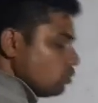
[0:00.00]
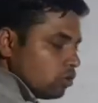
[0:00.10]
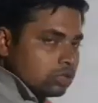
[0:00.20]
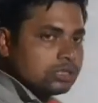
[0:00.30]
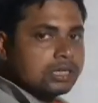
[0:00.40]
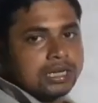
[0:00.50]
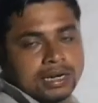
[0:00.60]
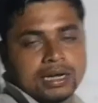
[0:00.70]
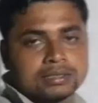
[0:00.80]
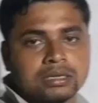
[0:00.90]
জুলজির
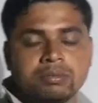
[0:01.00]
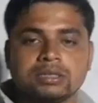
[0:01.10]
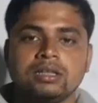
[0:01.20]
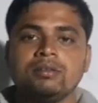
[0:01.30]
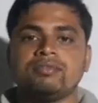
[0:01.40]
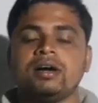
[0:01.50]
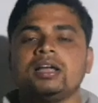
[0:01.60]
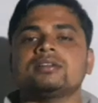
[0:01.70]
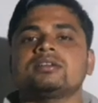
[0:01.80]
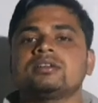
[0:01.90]
ক্লাস আমাদের
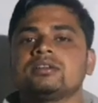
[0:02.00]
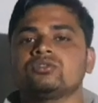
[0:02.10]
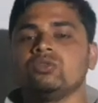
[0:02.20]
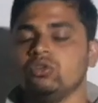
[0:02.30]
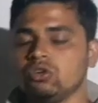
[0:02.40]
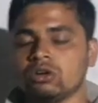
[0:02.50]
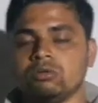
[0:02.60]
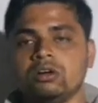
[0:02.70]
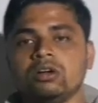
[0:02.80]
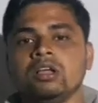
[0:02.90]
ফার্স্ট শুরু করব